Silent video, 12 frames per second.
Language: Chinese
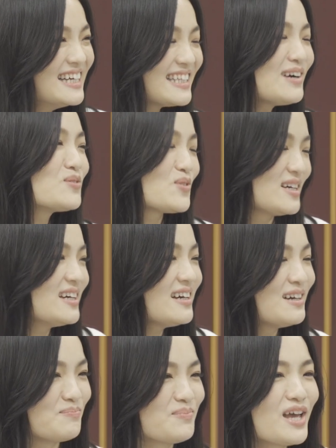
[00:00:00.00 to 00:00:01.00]
但我觉得
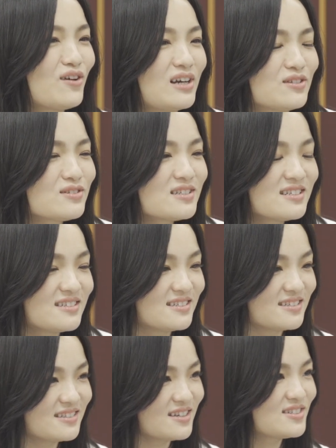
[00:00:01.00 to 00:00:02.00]
很妙啊，就是
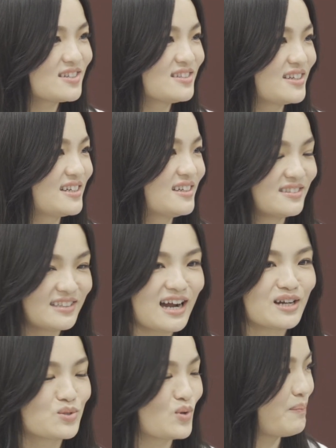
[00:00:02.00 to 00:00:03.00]
人生的一个很
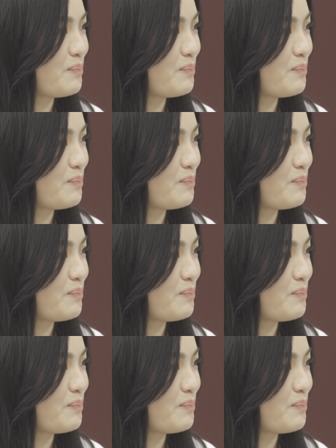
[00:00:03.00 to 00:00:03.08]
大的转